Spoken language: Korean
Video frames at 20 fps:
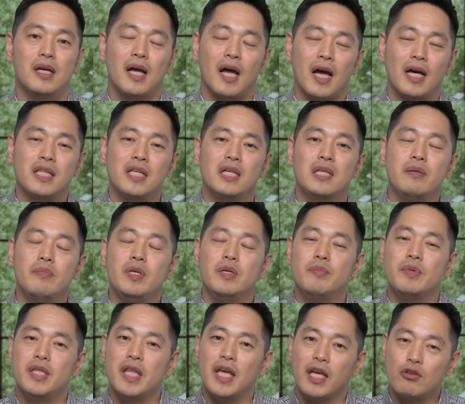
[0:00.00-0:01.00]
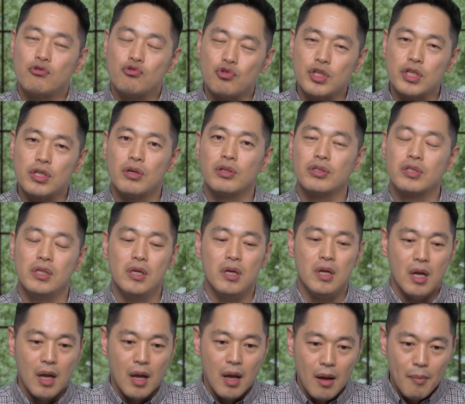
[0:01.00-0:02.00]
하나님이 이미 내게 주신 것을
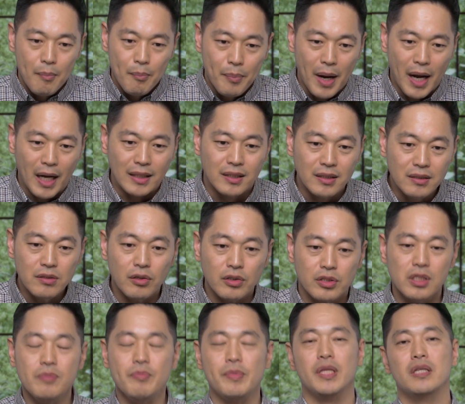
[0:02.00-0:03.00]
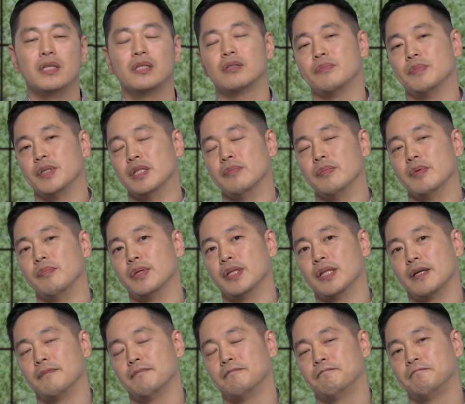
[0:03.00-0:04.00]
받은 것을 믿는 그
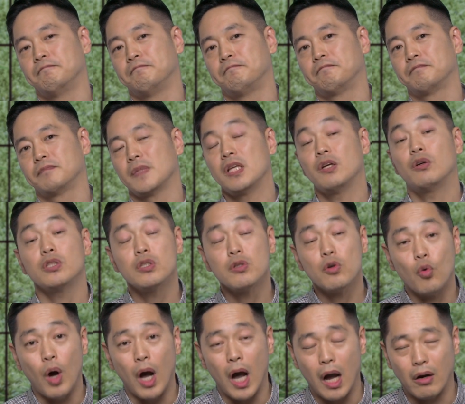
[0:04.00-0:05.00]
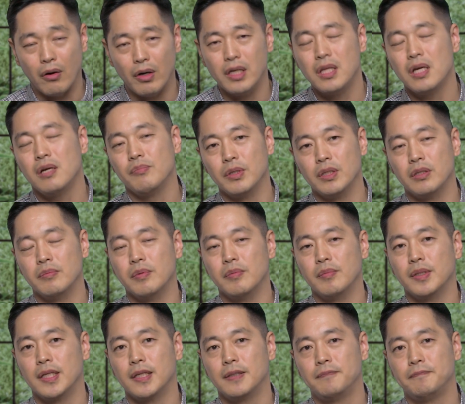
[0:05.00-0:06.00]
믿음입니다. 이것은 과거에 대한 믿음입니다.